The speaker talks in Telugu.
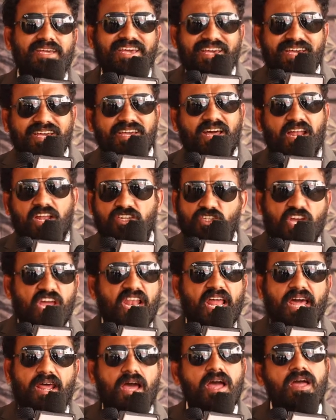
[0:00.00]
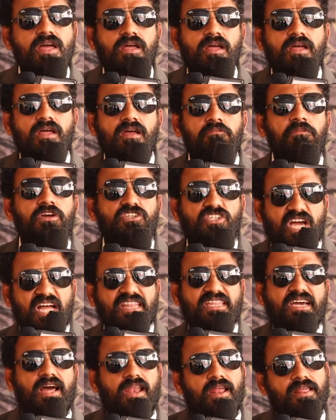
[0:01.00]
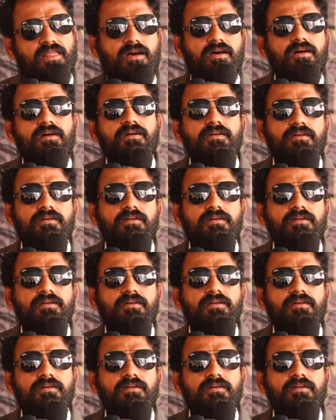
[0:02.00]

ఏ అలా చేయలేరా మీకు చేత కాలేదా